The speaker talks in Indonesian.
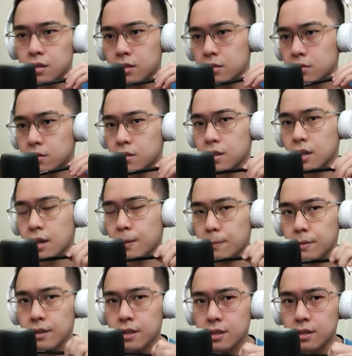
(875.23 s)
terus
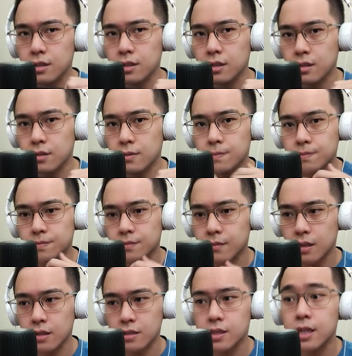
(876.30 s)
sama
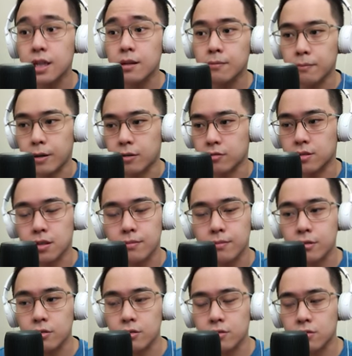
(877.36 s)
Chen Pao
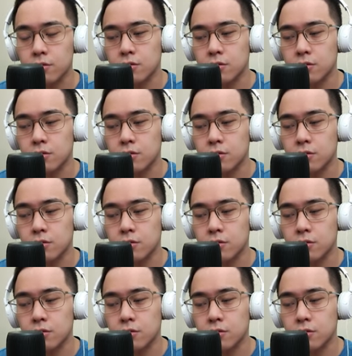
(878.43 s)
tuh